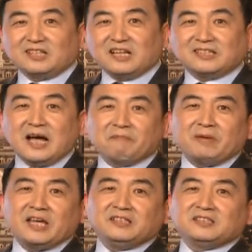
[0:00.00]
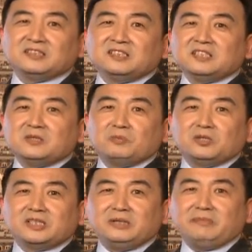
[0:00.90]
但他变成恶
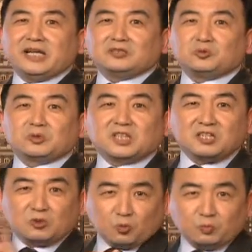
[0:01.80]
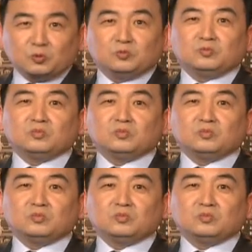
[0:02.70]
魔的一面的时候更恐怖。